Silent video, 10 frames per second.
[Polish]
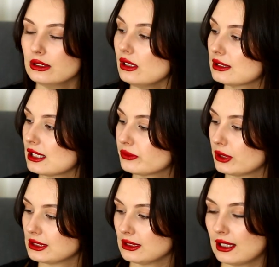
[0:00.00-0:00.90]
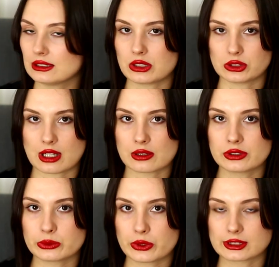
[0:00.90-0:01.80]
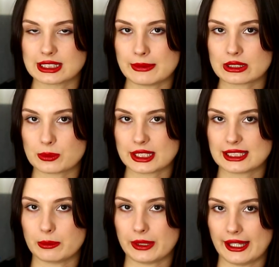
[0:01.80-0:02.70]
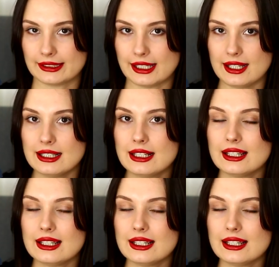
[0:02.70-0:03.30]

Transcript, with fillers: No a teraz właśnie troszkę kontynuując temat Obsesja Piękna,